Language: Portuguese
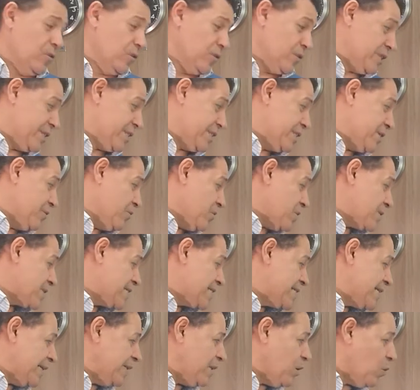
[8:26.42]
se
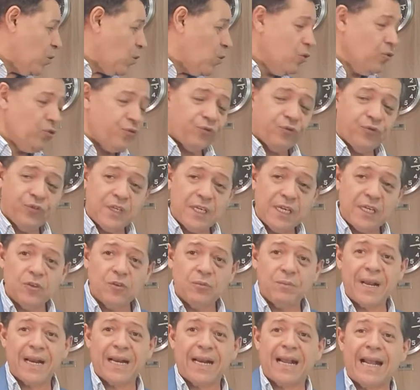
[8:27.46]
você não confia no
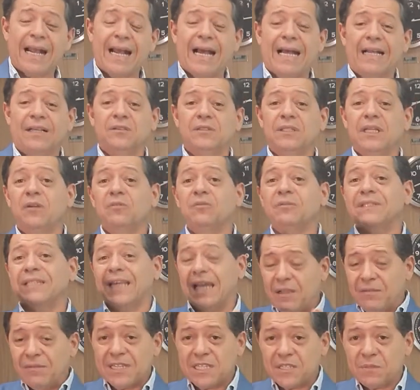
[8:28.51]
mercado e não
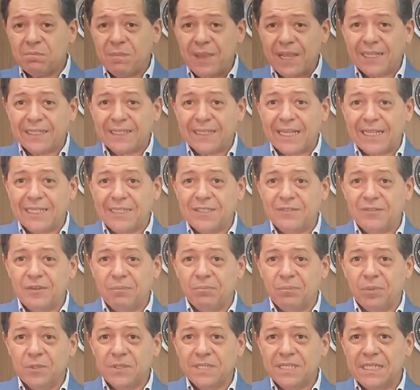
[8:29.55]
tem uma expectativa
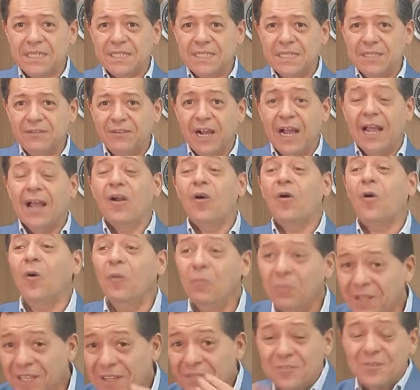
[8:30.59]
positiva,
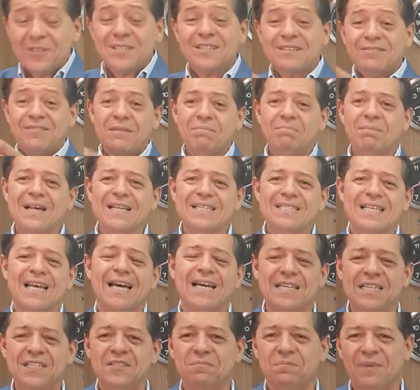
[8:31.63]
como que você vai
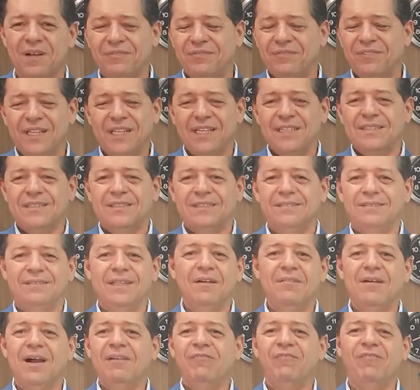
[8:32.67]
passar isso para frente?
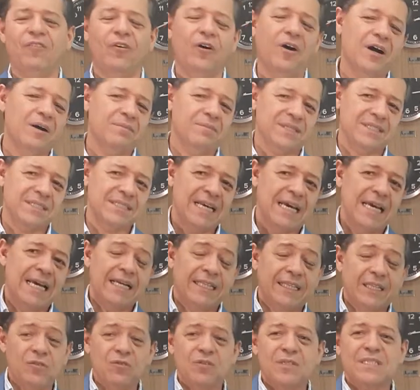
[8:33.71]
Não há formas.
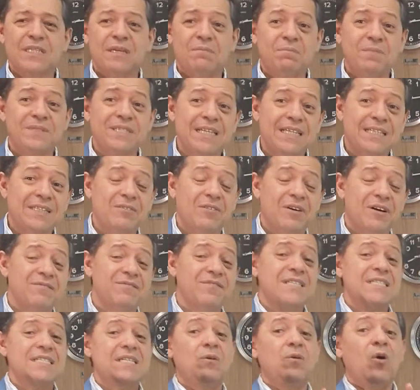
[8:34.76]
Então você precisa ter uma
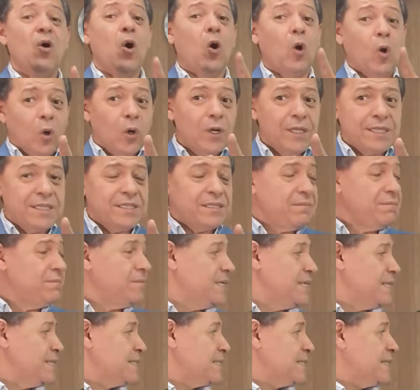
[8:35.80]
visão
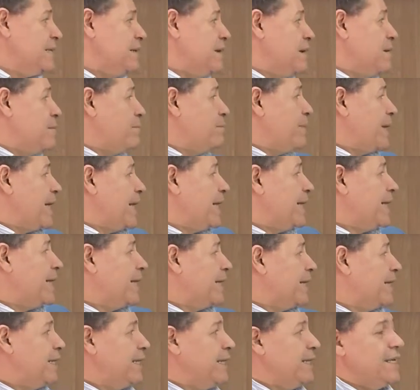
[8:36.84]
otimista para
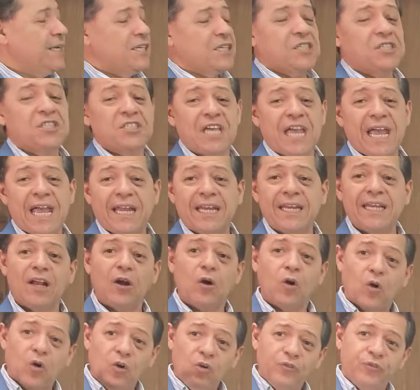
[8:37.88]
que gere
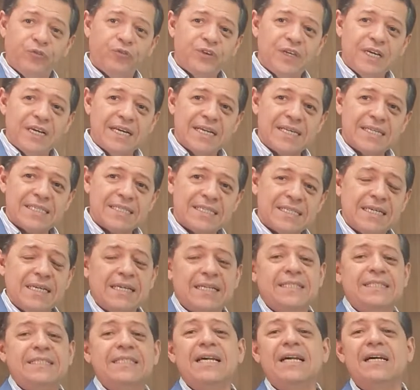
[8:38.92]
confiança
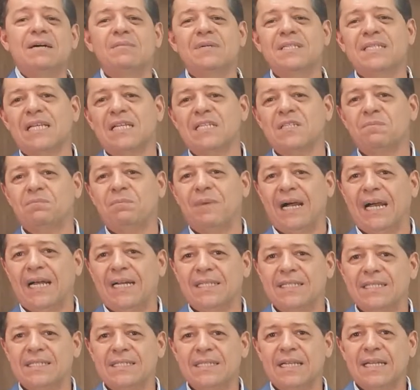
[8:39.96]
de ambas as
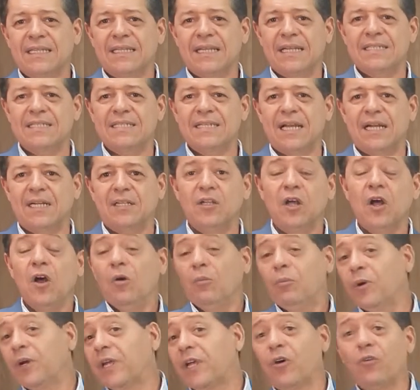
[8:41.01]
partes, tá certo?
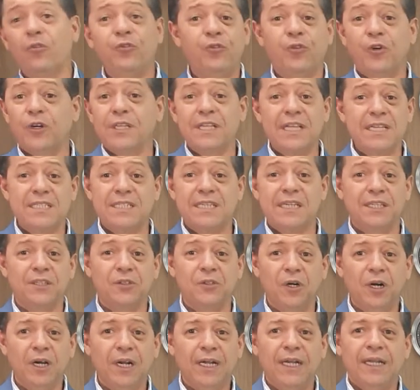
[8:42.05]
Porque o
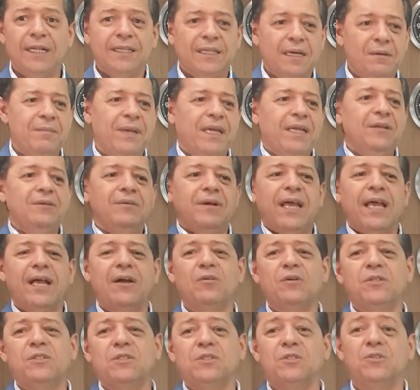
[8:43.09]
fornecedor também não quer
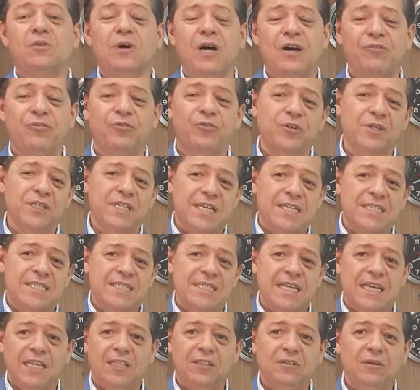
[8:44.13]
continuar
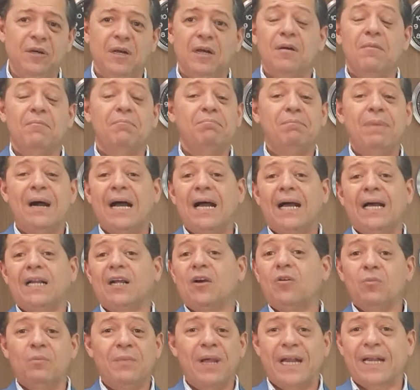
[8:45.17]
fornecendo
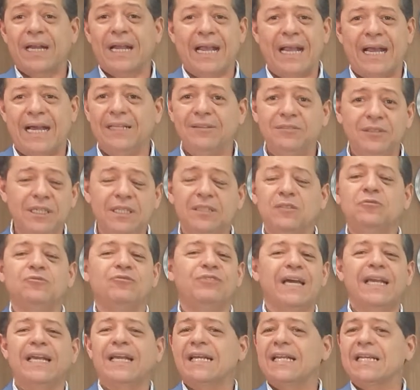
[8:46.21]
para um mercado que não
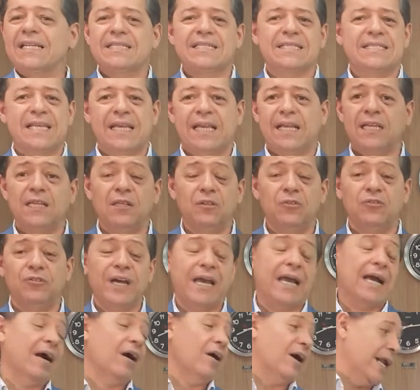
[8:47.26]
vai crescer, que não
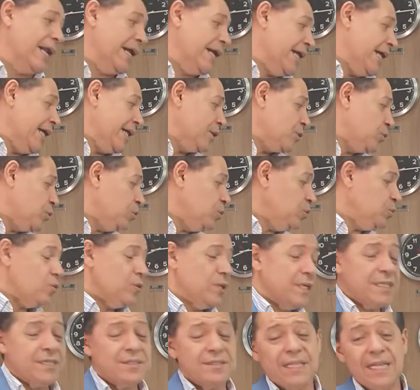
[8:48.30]
vai. Agora,
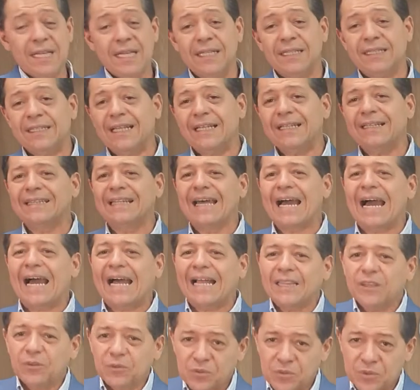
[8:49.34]
tudo isso tem que ter
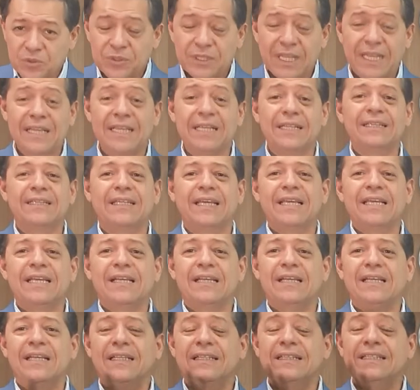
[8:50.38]
dados, tem que
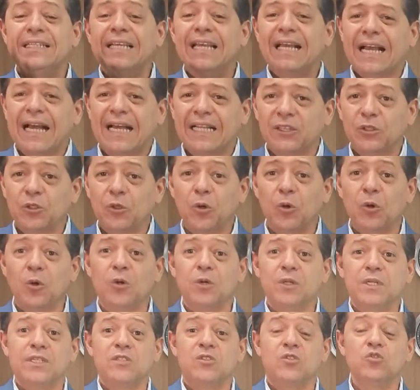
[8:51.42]
ter
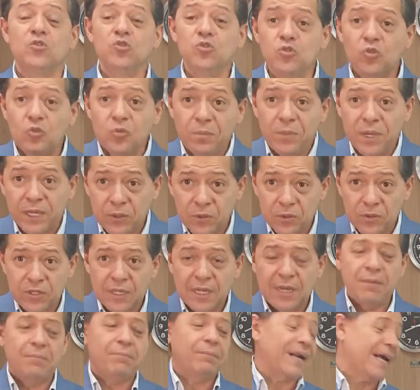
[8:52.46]
indicadores, números,
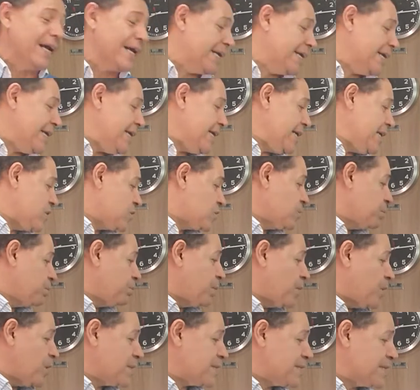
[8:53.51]
para que isso
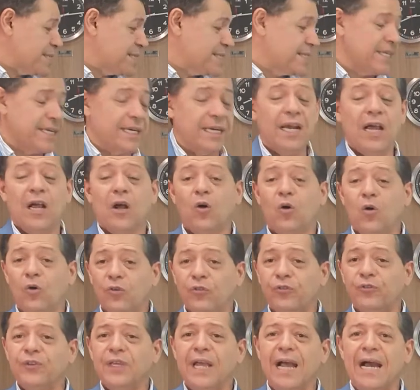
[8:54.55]
possa ser
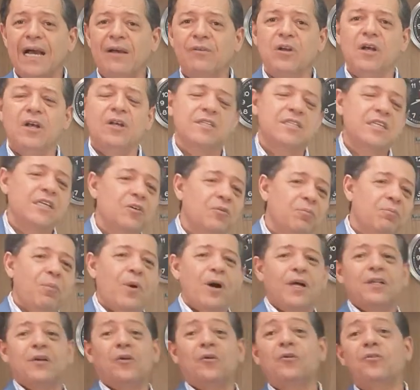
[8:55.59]
confiável. Você não
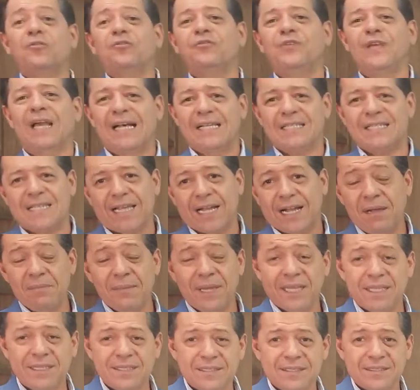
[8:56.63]
pode confiar
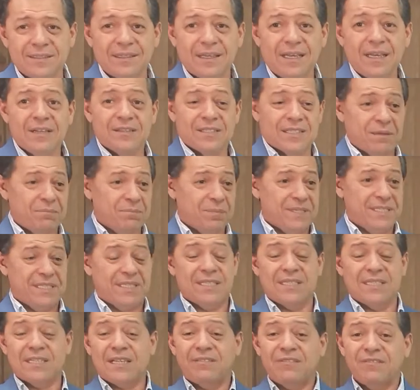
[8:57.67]
cegamente. Você
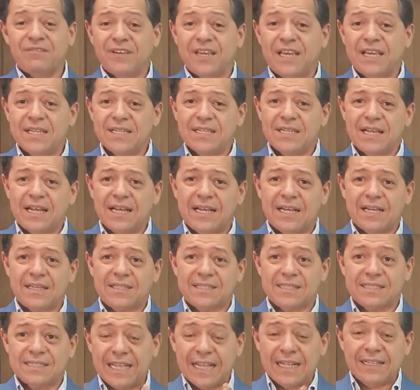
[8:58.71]
precisa ver
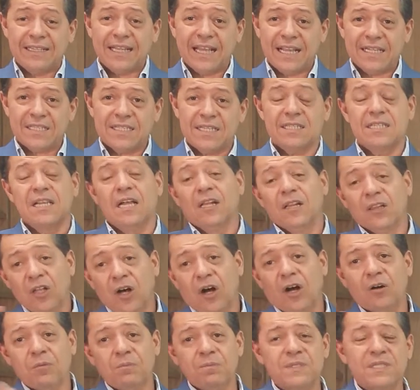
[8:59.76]
as tendências,
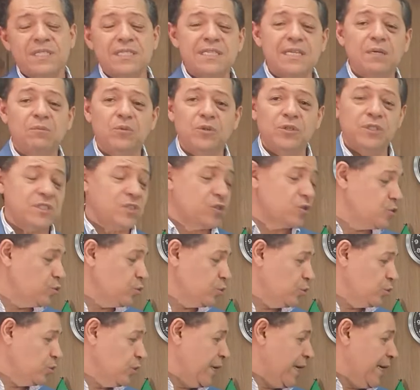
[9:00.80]
logo precisa muito
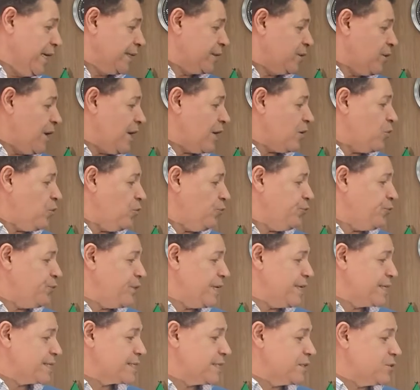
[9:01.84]
estudo. Então a
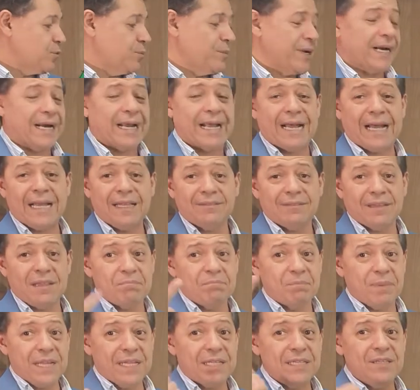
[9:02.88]
confiança no mercado
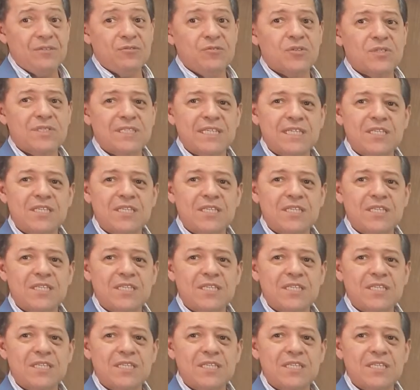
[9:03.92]
depende de você